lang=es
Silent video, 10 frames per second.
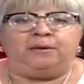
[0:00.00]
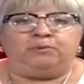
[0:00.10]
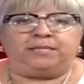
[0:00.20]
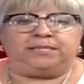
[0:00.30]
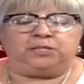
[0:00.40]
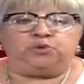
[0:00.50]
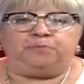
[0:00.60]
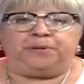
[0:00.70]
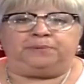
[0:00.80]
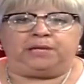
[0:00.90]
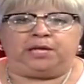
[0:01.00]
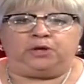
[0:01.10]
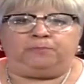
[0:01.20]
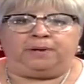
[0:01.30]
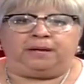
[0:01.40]
Pues es un
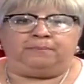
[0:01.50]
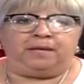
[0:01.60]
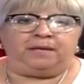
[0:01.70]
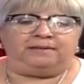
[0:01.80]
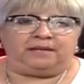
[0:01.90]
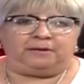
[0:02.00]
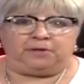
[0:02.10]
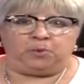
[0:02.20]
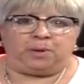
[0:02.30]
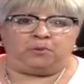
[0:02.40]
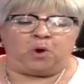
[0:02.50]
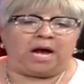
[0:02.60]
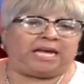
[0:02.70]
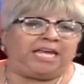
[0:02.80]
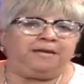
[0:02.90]
privilegio para mí estar de nuevo
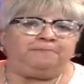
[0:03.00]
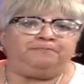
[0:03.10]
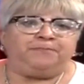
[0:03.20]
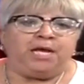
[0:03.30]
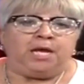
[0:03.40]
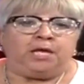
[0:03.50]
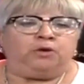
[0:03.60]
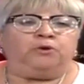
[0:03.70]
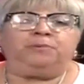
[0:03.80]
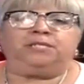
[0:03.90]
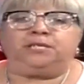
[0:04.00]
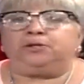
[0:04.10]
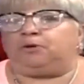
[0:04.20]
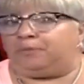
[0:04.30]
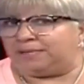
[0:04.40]
aquí. Y hoy me
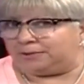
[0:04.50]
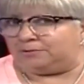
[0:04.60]
siento más